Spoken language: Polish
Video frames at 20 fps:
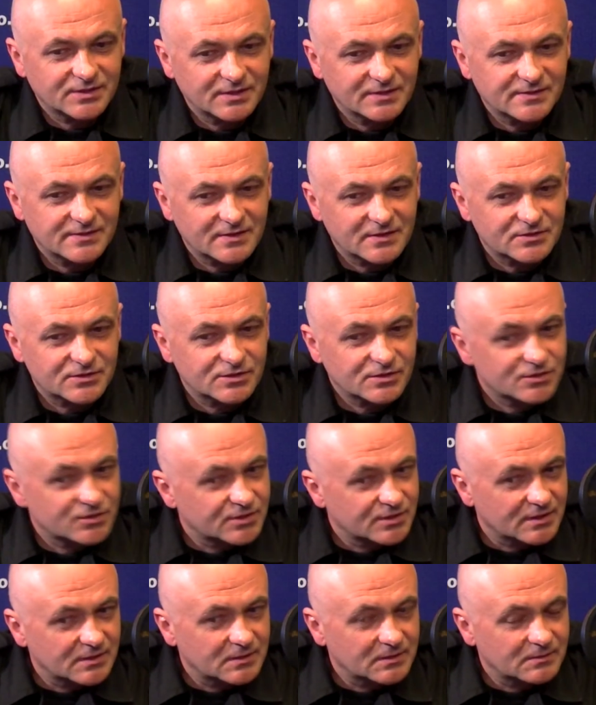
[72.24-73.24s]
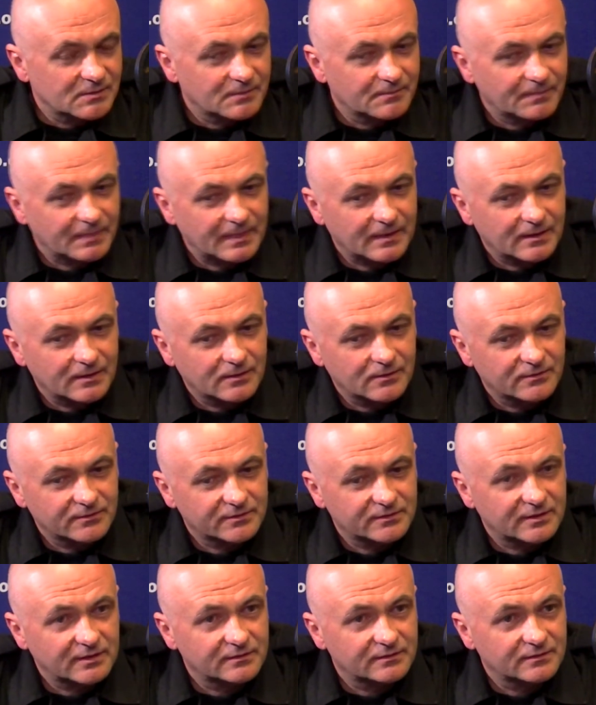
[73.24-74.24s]
coraz częściej.
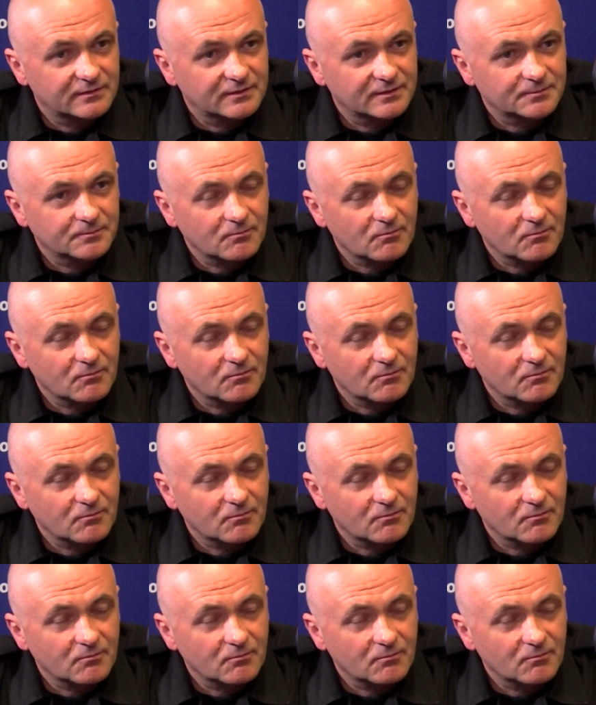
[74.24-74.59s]
A co to są te